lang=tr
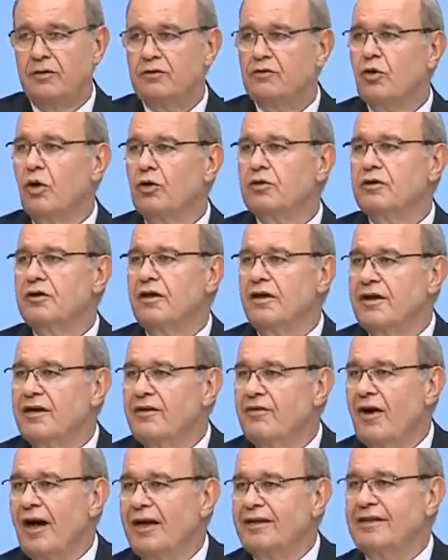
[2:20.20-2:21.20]

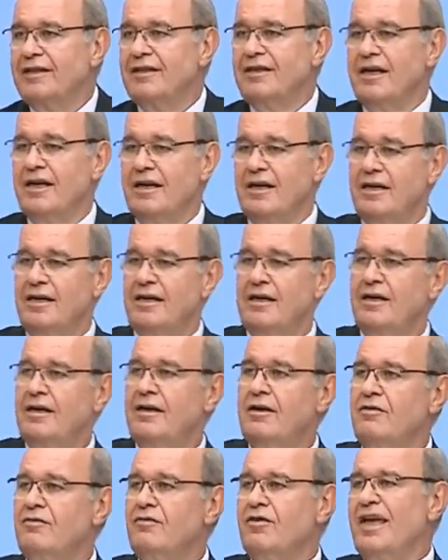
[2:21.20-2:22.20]
notlarını verdiğini
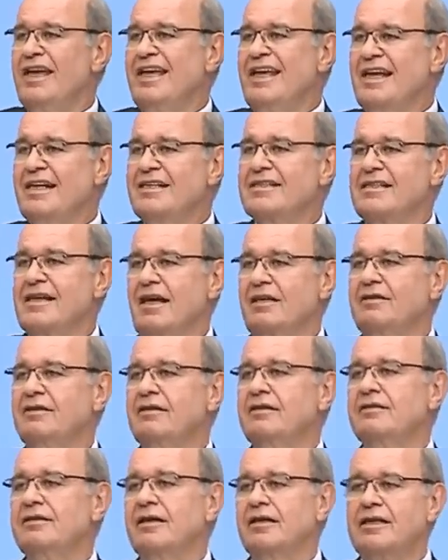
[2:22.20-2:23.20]
ve ilk
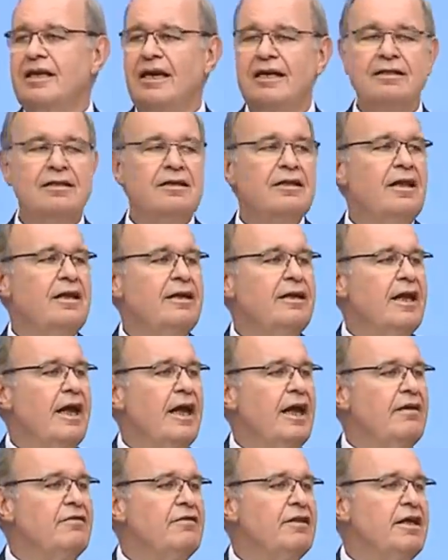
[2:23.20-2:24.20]
sandıkta kendilerini
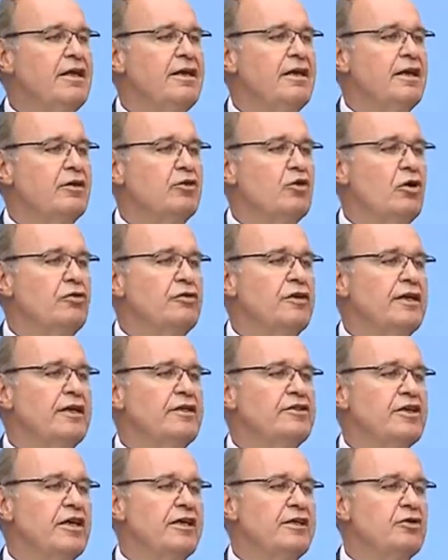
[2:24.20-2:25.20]
evlerine
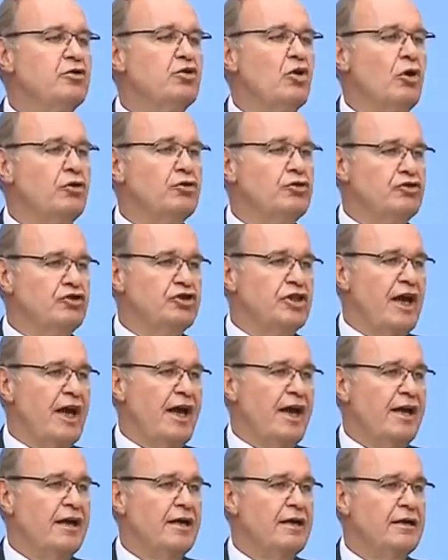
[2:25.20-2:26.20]
göndereceğini
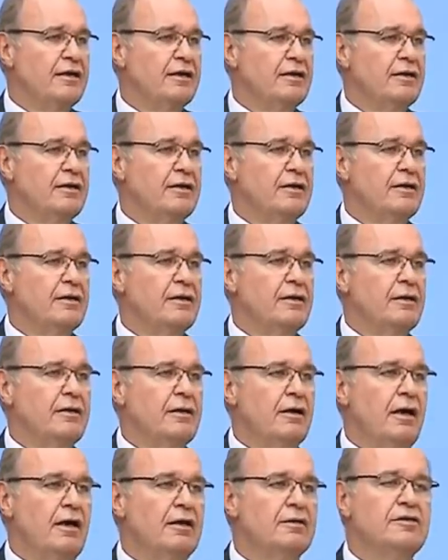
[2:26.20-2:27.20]
gördükçe
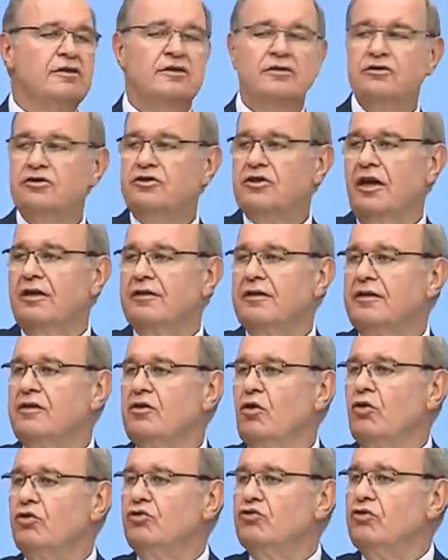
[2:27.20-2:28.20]
artık
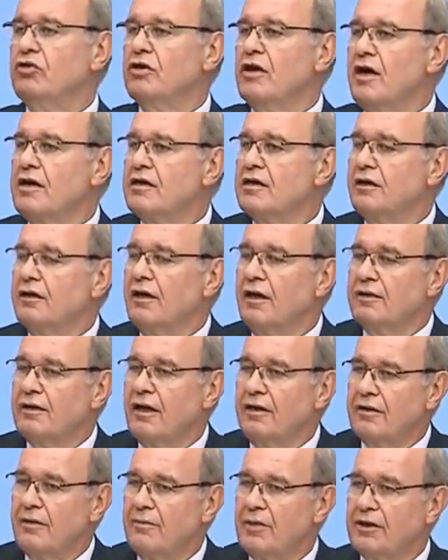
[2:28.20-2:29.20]
dışarıdaki örtülü
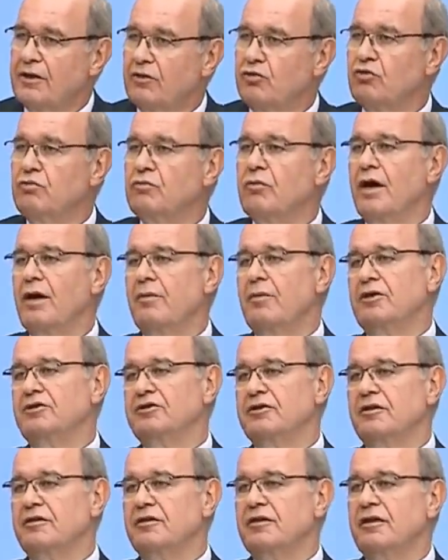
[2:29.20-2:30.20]
kankalardan da medet ummaya
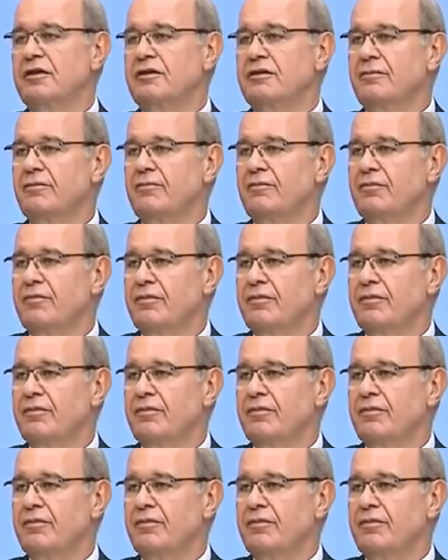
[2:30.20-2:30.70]
başladılar